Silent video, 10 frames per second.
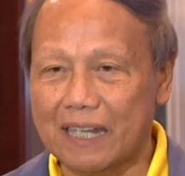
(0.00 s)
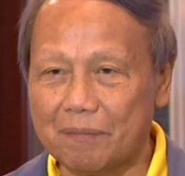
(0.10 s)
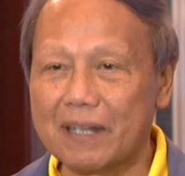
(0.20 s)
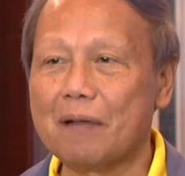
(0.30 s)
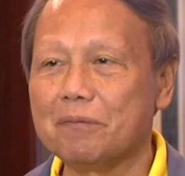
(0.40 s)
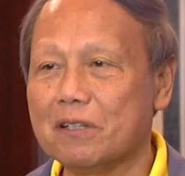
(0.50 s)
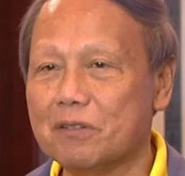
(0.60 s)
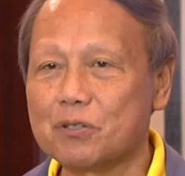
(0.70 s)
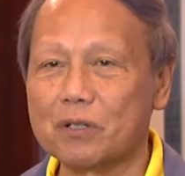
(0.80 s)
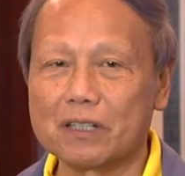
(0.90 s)
ทีมระดับ
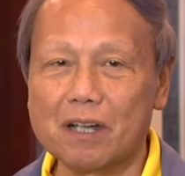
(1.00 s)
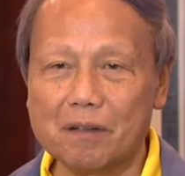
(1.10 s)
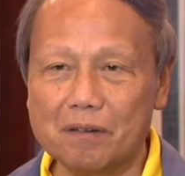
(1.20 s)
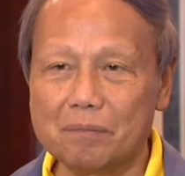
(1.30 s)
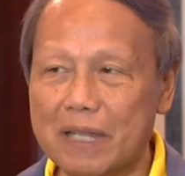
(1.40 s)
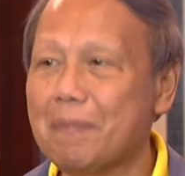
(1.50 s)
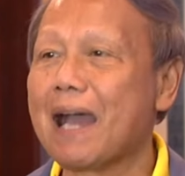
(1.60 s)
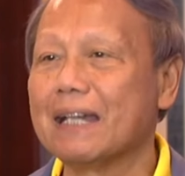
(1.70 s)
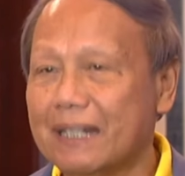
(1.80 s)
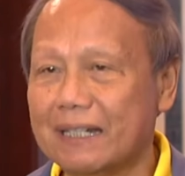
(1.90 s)
เยาวชนก็มี
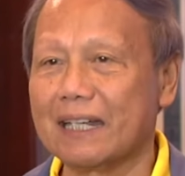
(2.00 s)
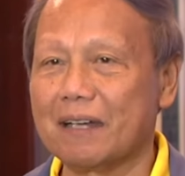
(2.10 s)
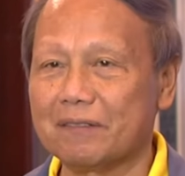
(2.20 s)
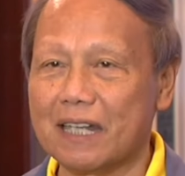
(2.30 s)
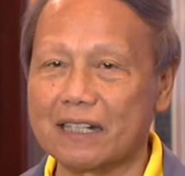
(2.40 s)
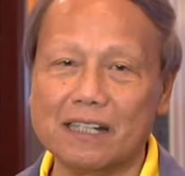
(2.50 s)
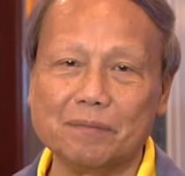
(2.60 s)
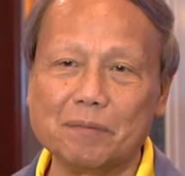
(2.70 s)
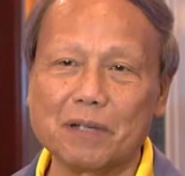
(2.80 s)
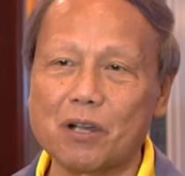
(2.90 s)
มากขึ้นนะครับ จากเดิ
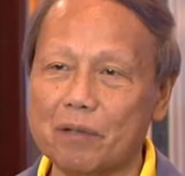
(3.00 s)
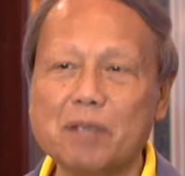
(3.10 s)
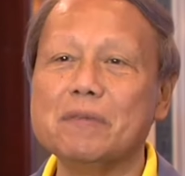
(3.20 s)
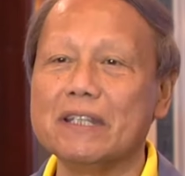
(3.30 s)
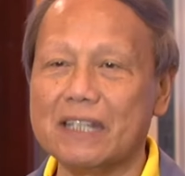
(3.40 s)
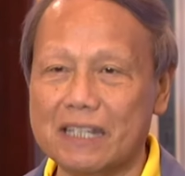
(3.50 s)
มที่เมื่อก่อนไม่มี